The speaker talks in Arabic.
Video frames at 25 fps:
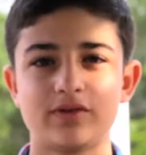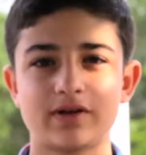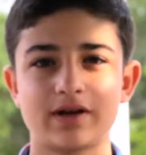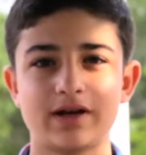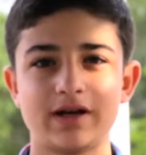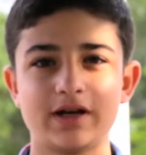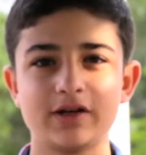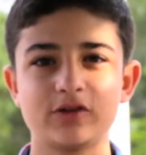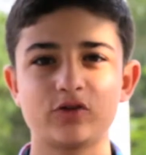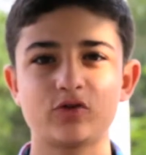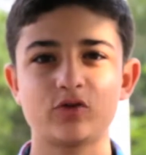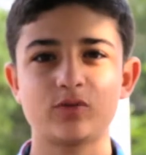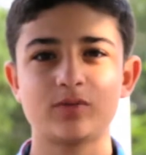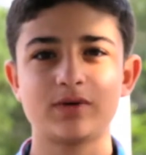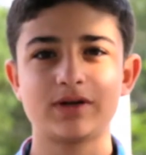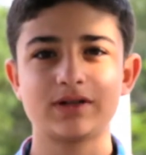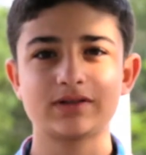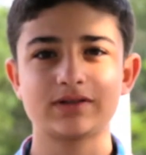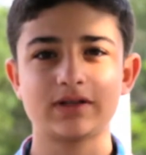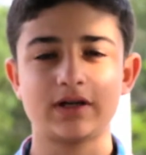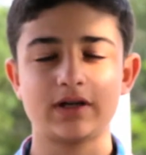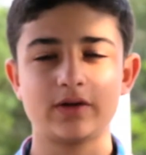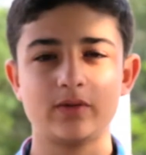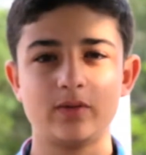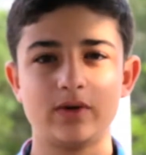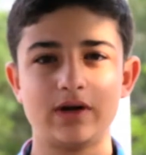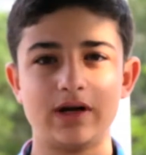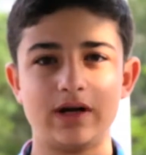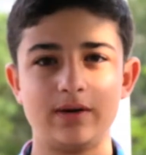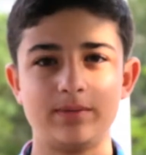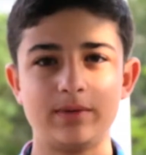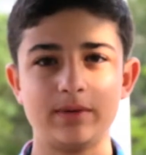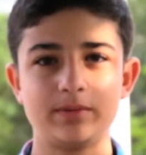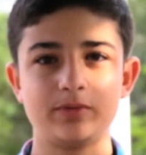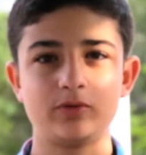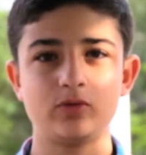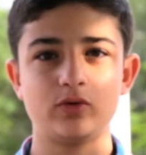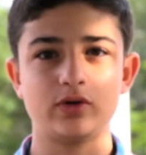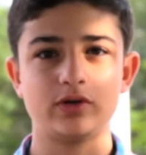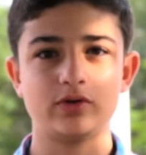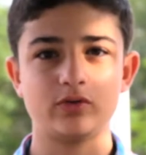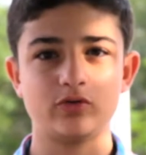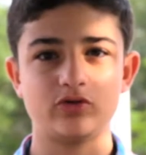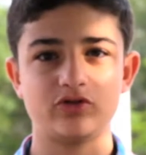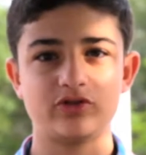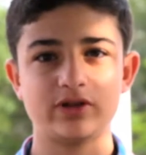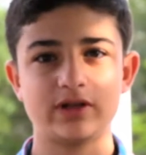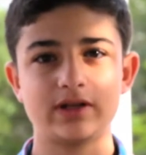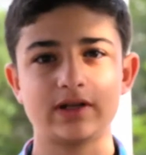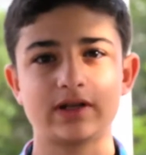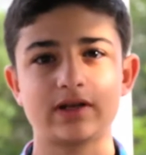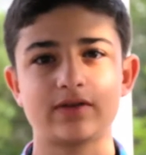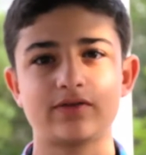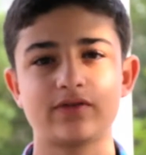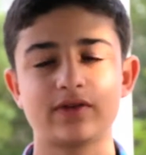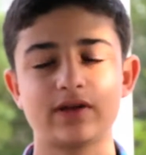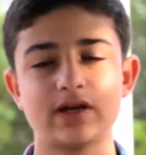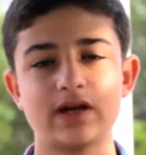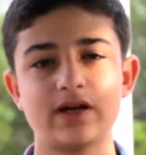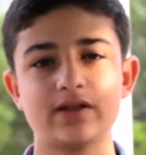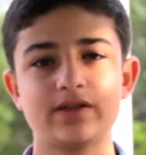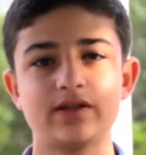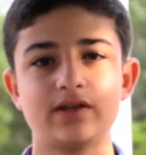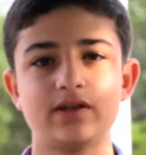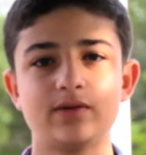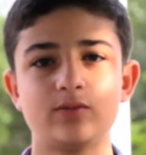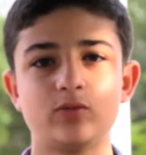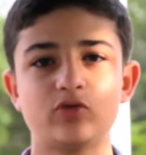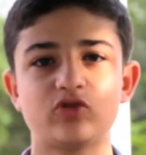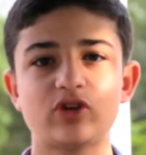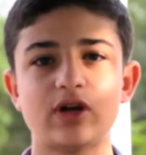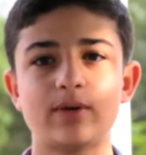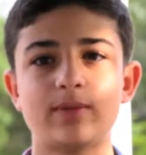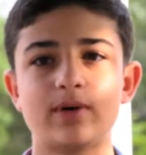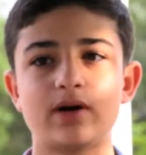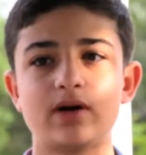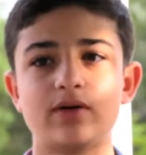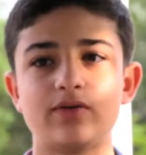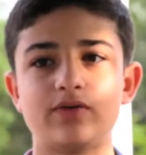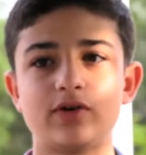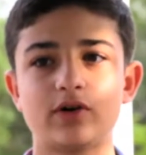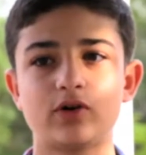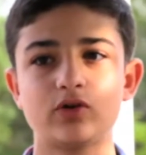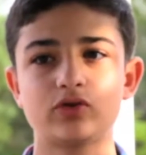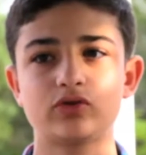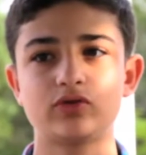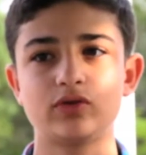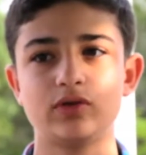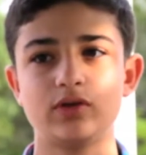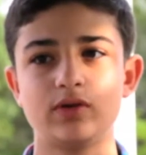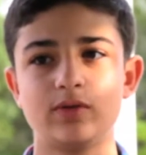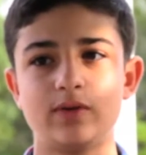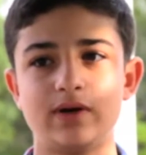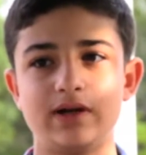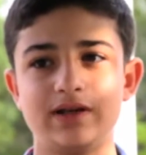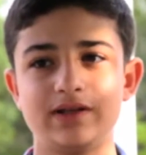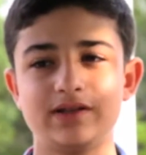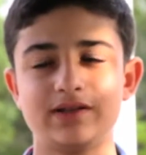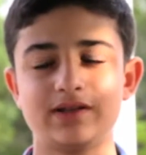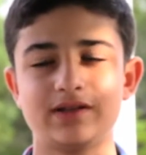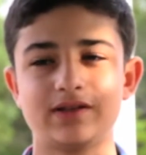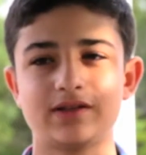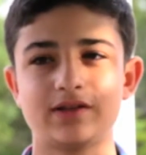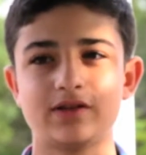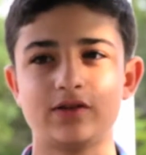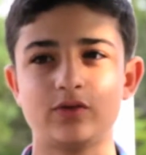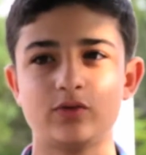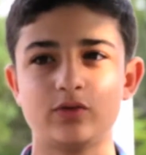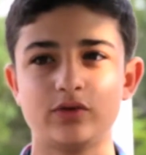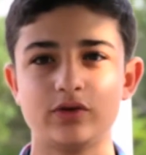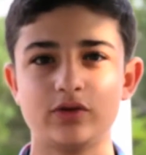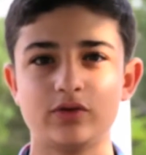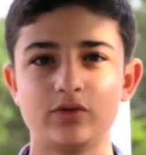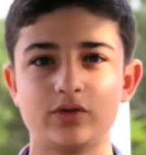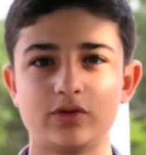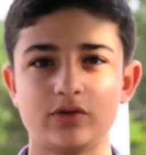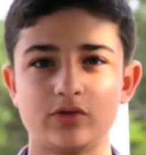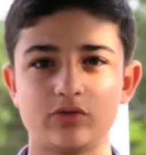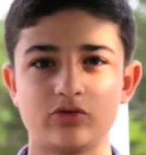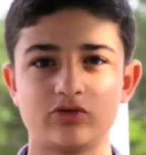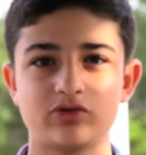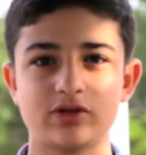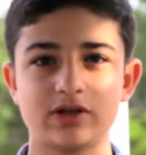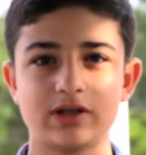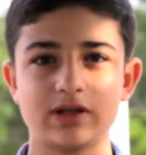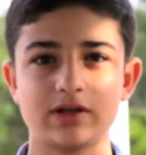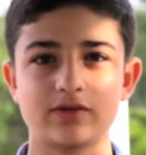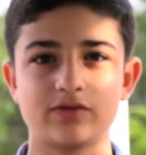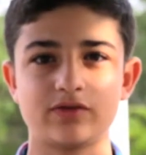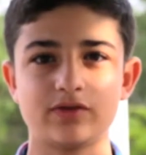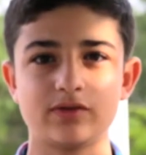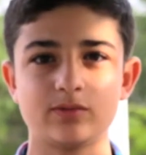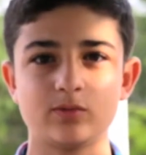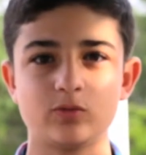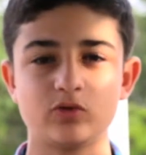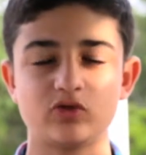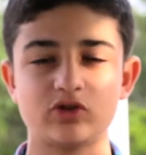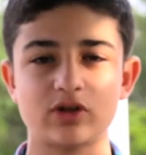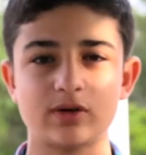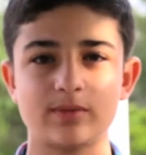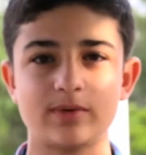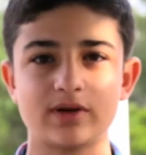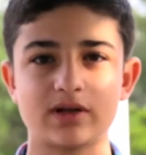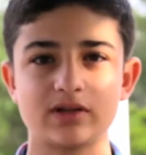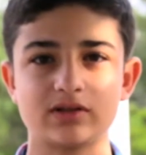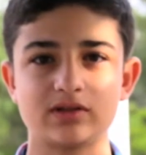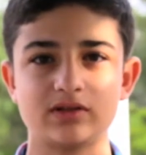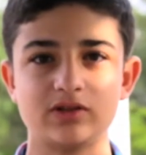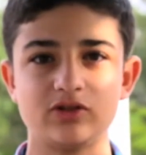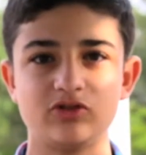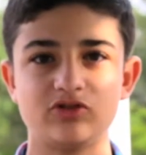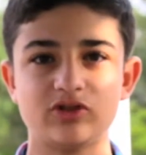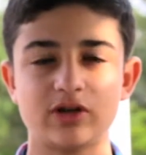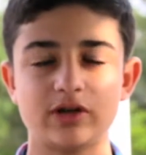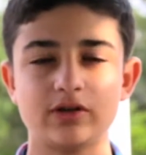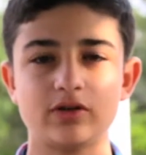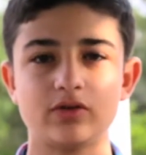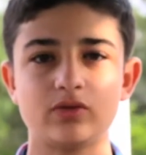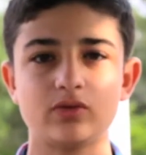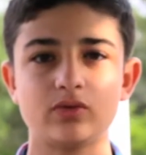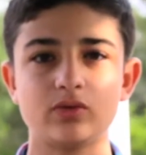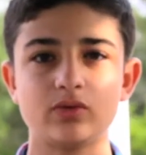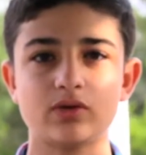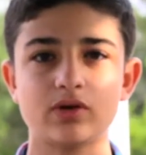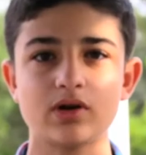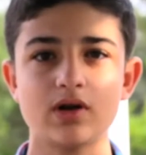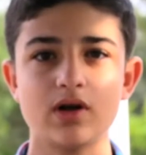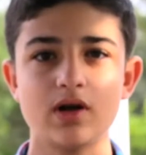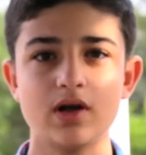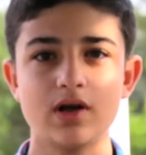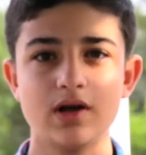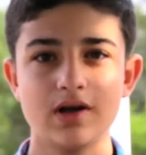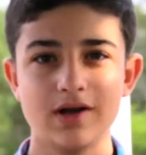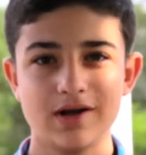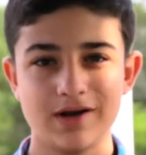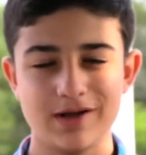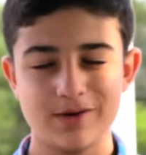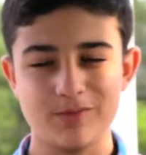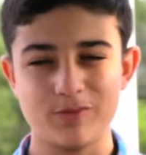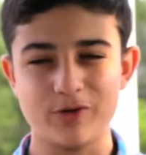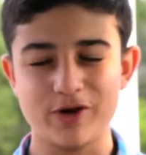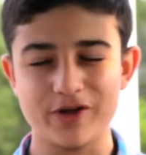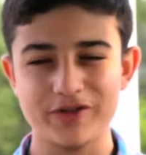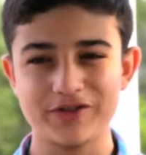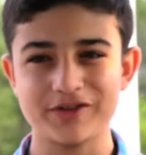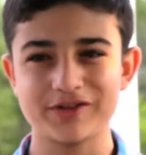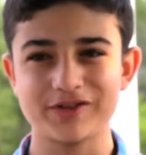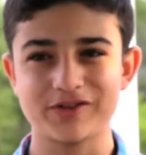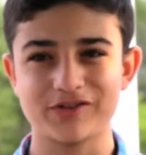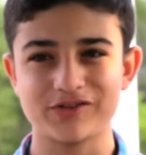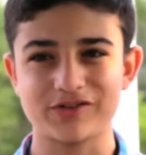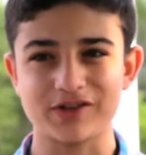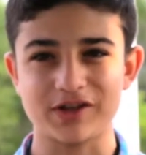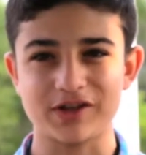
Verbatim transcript: فرأيت مقطعا وأحببت أن أشارك في هذه المسابقة فقلت لوالدي أنني أريد أن أشارك في مسابقة تيجان النور المؤذن